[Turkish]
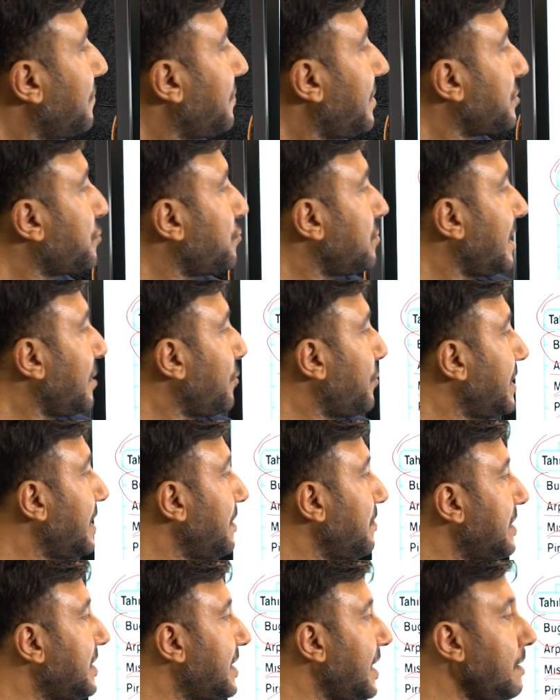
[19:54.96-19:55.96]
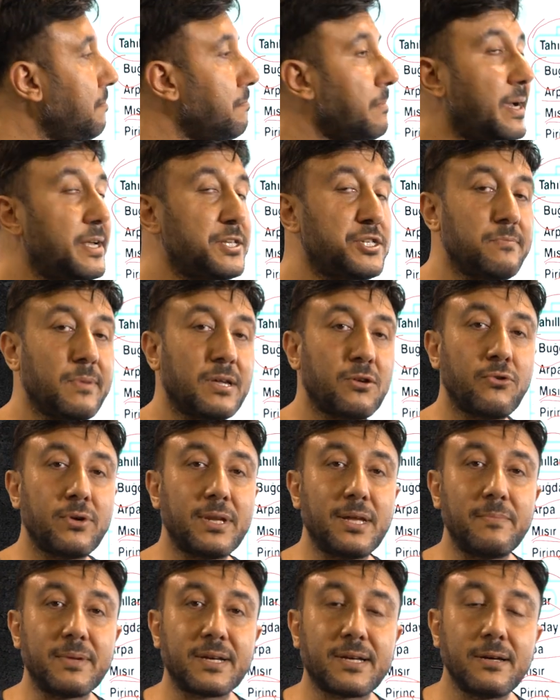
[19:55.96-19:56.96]
Fasulye önemli değil, mercimek
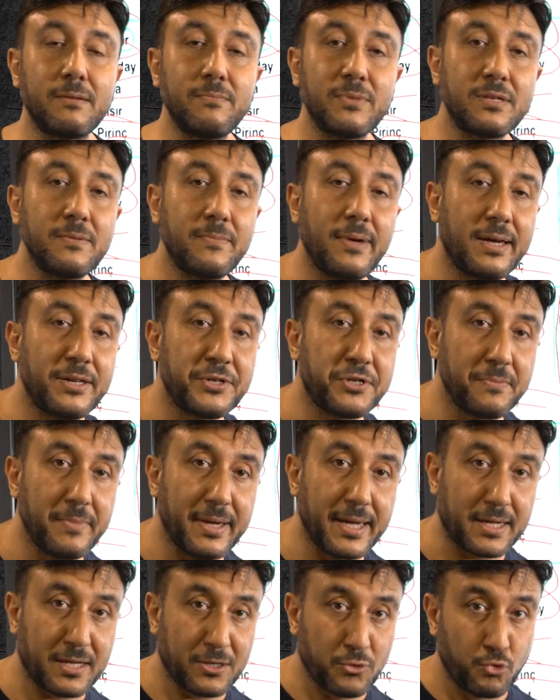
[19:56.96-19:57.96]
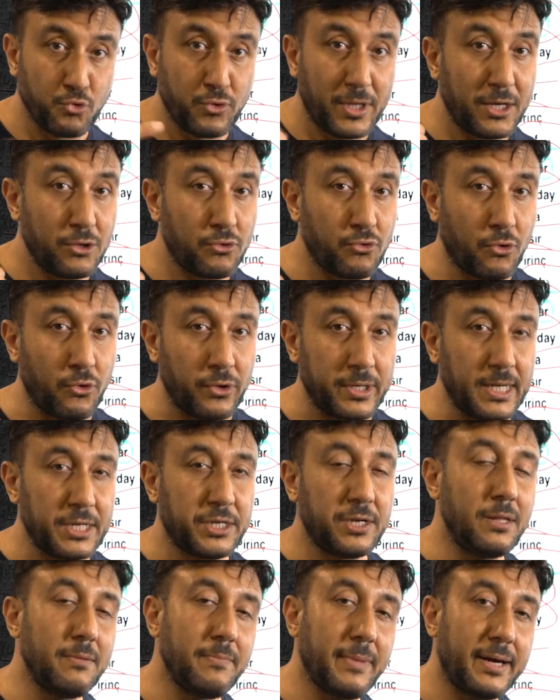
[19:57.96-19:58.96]
önemli. Kırmızı mercimek Güneydoğu,
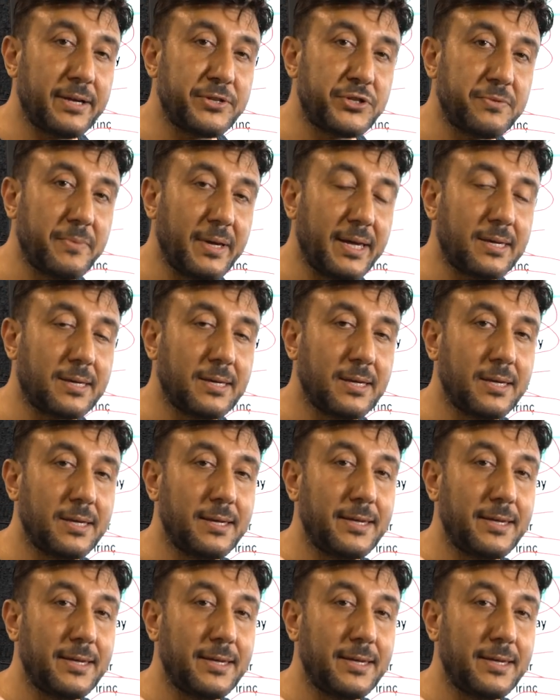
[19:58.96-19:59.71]
yeşil mercimek